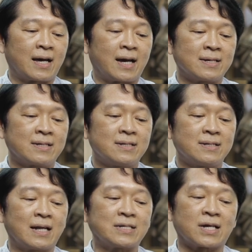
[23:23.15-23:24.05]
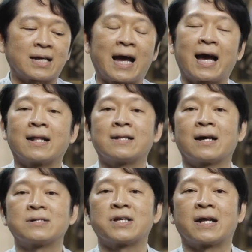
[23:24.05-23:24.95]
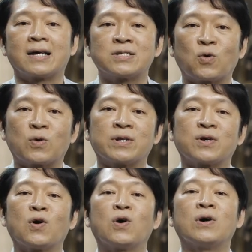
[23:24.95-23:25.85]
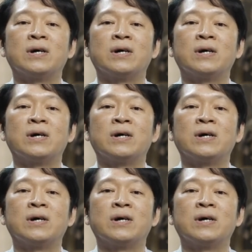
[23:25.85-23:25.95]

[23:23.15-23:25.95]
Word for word: ทั้งราชการทั้งสาธารณชนก็